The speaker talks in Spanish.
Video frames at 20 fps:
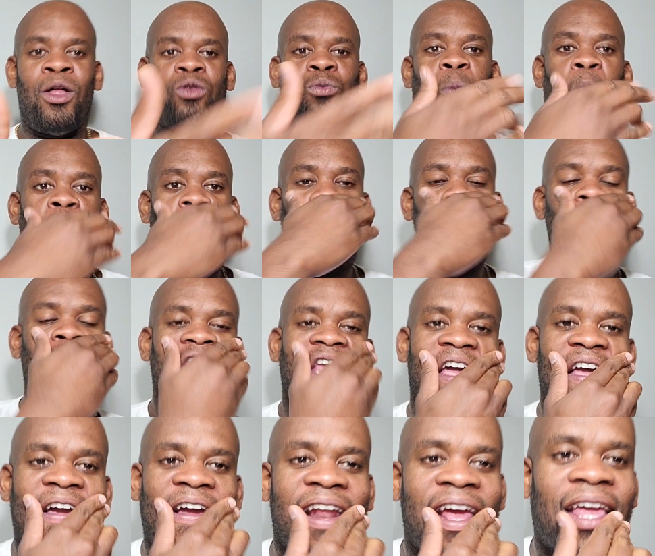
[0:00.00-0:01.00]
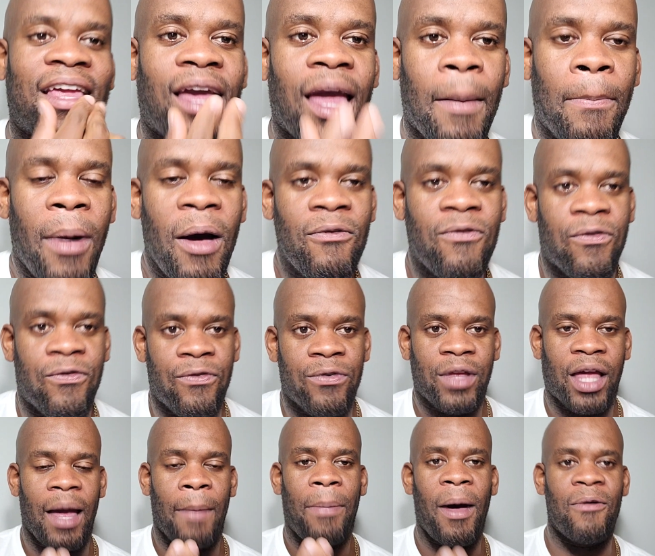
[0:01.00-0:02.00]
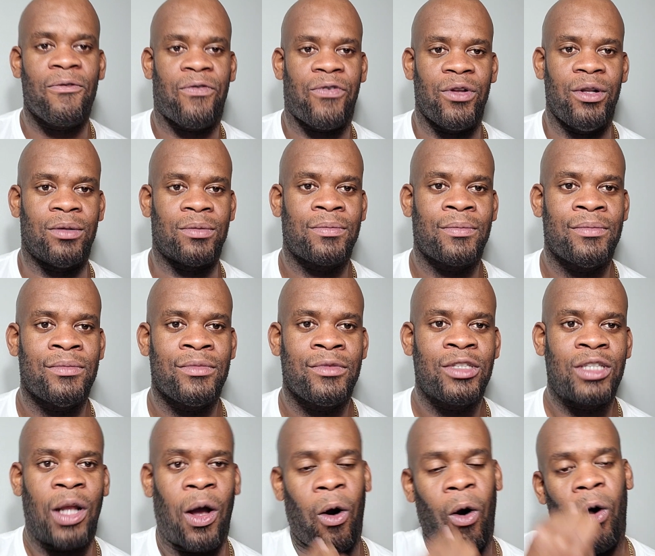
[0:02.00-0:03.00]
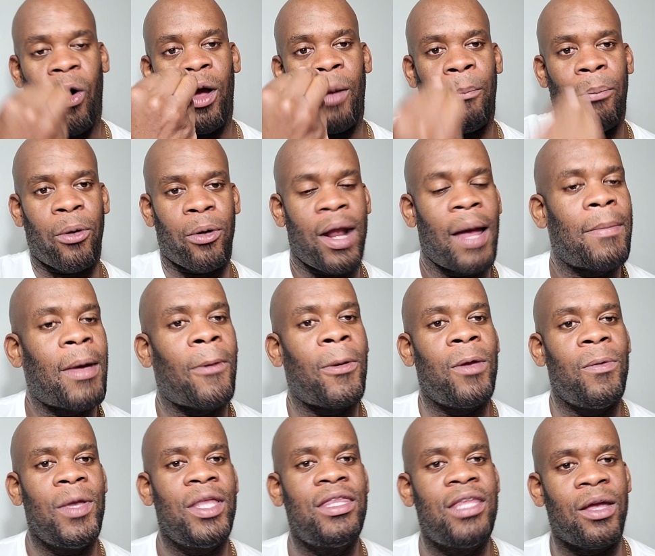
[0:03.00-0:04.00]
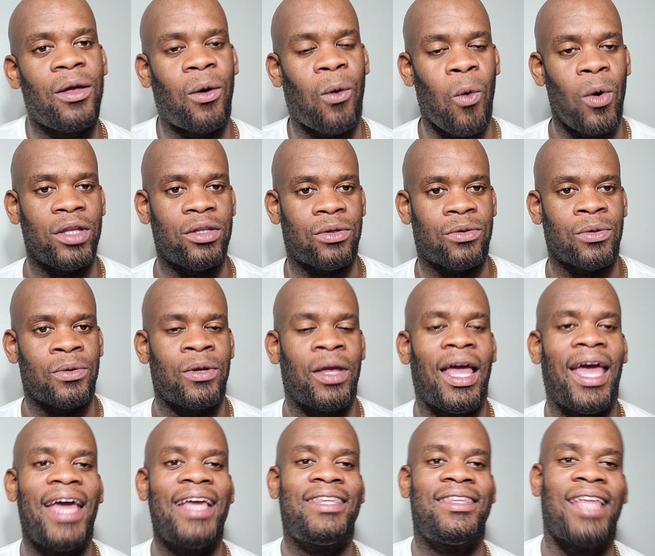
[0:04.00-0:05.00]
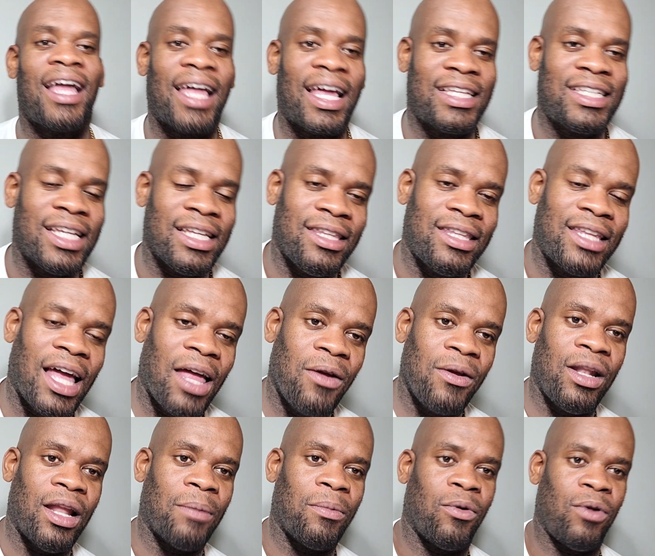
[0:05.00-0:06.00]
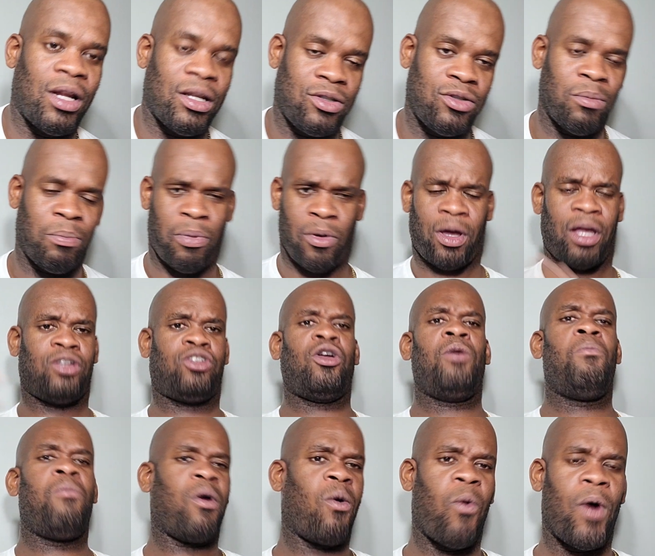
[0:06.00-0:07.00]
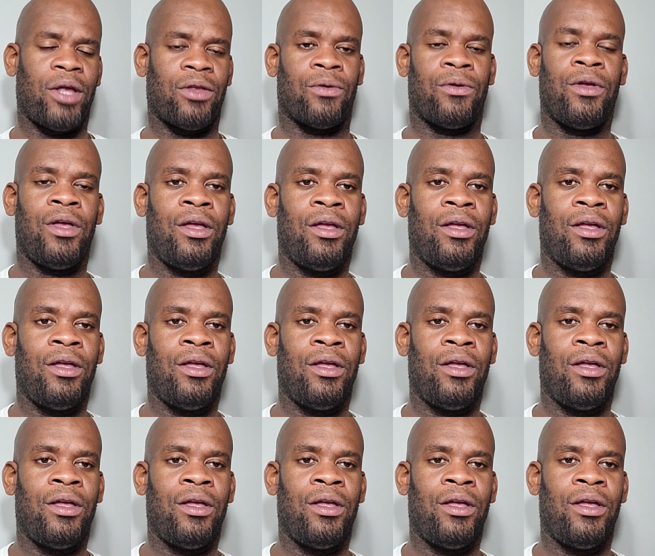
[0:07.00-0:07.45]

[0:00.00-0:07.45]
¿Por qué ustedes creen que, que Pánfilo o el programa Vivir de Encuentro es tan aceptado en la población? Porque son muy buenos.